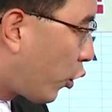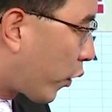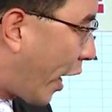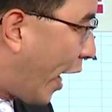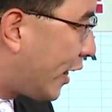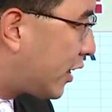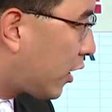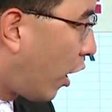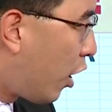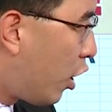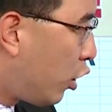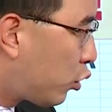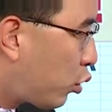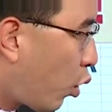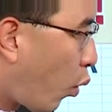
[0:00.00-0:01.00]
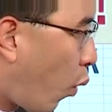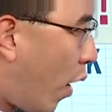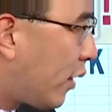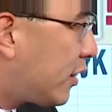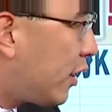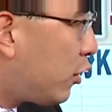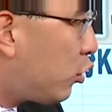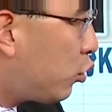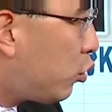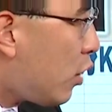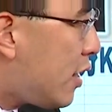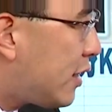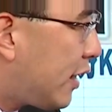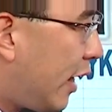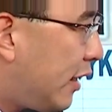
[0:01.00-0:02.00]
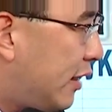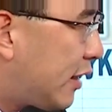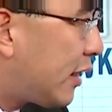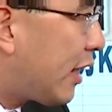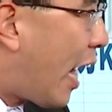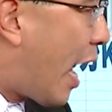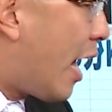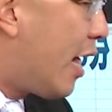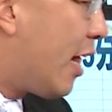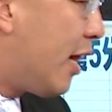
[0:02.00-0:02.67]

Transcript: 就开心了，所以黄金瞬间急拉，